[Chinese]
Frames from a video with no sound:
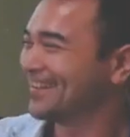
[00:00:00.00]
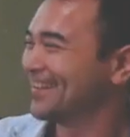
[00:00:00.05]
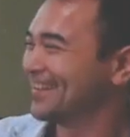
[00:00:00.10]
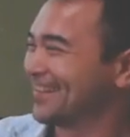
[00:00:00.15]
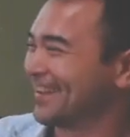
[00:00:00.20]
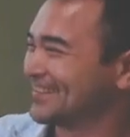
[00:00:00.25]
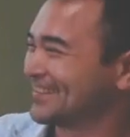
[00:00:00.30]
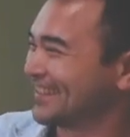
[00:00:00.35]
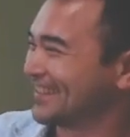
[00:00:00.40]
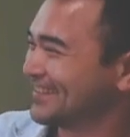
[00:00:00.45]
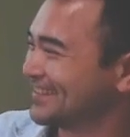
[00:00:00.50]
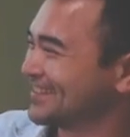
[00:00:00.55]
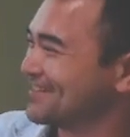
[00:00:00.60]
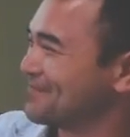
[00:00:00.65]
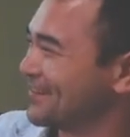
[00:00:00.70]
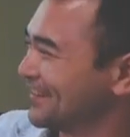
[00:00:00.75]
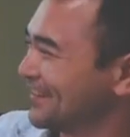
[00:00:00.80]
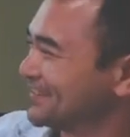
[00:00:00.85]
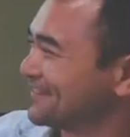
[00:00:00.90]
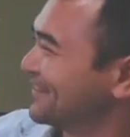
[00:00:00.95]
今天其
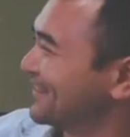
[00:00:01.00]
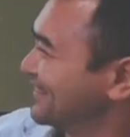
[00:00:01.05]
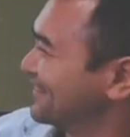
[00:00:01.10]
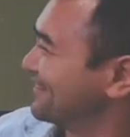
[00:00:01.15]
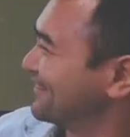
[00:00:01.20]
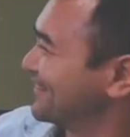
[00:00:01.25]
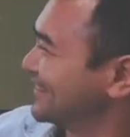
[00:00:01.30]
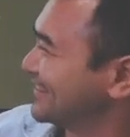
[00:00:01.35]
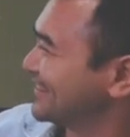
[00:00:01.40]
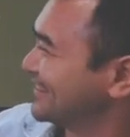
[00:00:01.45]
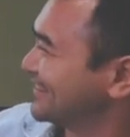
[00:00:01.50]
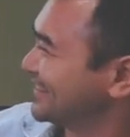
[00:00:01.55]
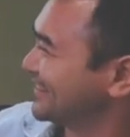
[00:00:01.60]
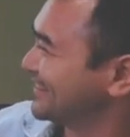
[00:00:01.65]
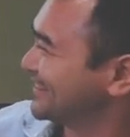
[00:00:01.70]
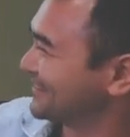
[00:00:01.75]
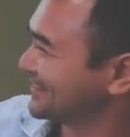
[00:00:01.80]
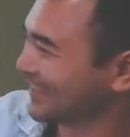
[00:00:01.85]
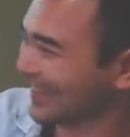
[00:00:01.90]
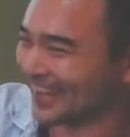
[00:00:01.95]
实没有做很多事，其
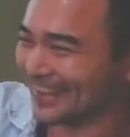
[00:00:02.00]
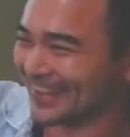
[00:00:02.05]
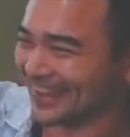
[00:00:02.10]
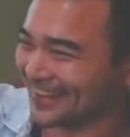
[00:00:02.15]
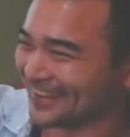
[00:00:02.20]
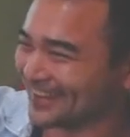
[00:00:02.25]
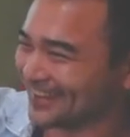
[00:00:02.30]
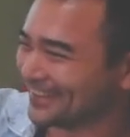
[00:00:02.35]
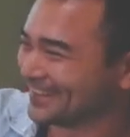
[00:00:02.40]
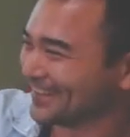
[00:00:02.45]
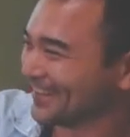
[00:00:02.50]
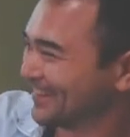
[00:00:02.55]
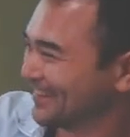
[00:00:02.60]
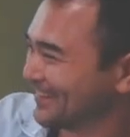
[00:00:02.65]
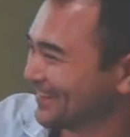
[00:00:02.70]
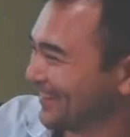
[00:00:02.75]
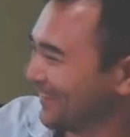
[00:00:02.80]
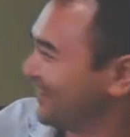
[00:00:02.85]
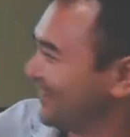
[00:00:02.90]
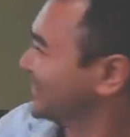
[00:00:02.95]
实都在那个。
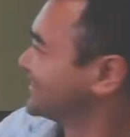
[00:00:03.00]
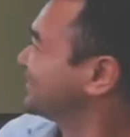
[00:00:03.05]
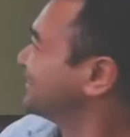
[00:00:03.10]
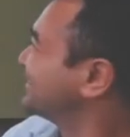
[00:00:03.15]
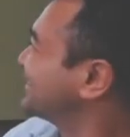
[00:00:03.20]
通话送